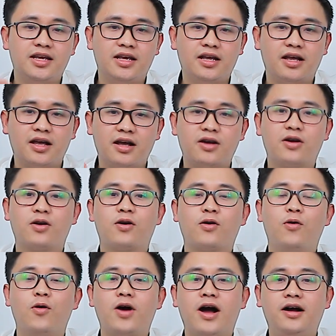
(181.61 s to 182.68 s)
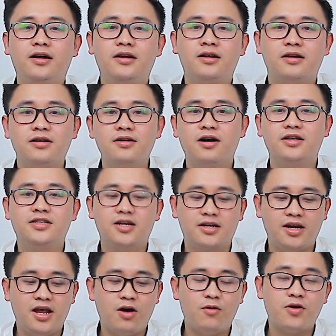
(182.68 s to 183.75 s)
thì cố gắng lựa chiếc
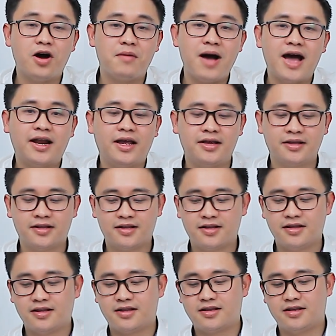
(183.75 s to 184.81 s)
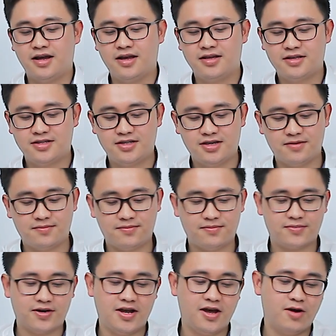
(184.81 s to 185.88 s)
đeo G3 này đây chiếc
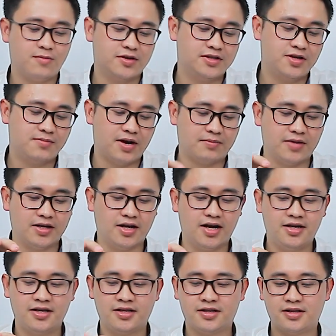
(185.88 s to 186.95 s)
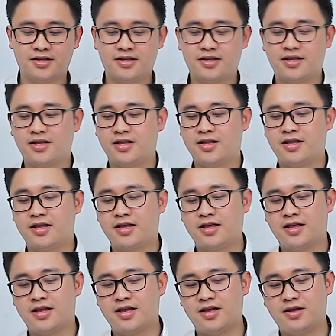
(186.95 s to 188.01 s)
đeo mà trước mặt mình đây
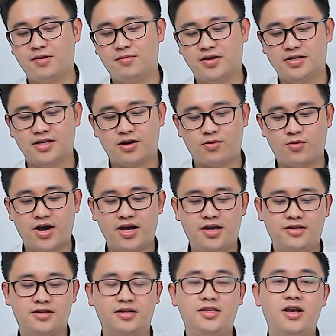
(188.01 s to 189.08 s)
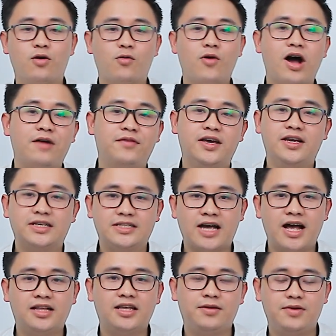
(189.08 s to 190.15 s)
mình sẽ quay giới thiệu qua về hình
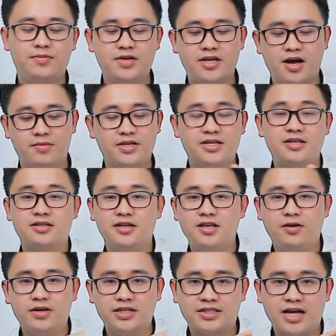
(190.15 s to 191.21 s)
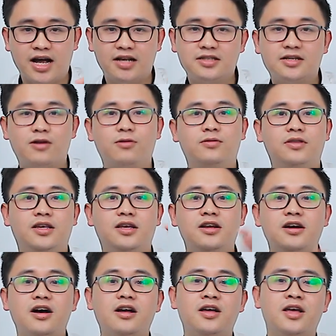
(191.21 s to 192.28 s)
dáng tại vì bây giờ mình sẽ giới thiệu hình dáng sau tí
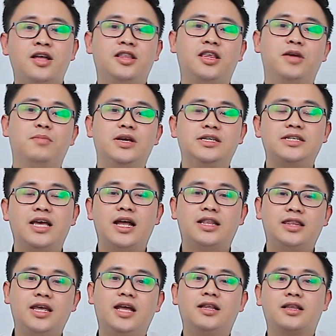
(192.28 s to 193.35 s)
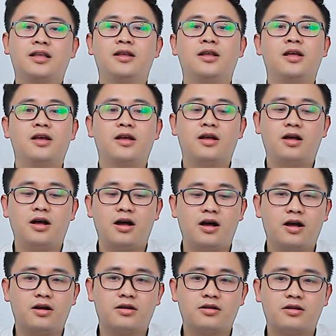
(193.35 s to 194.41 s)
nữa thì mình sẽ test
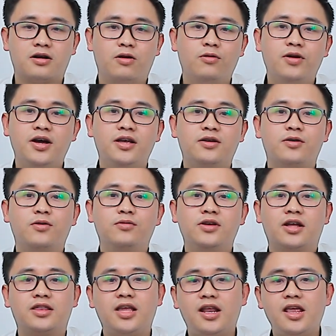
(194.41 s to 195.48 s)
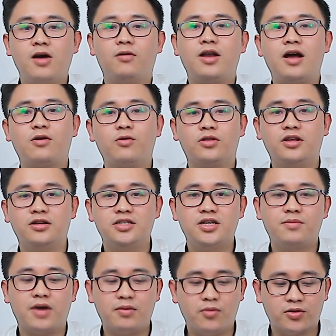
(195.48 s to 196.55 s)
uh, cấu hình cũng như là test hiệu năng của từng
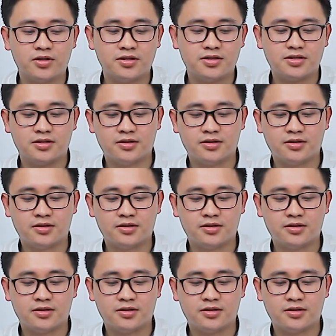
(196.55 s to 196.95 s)
chiếc máy một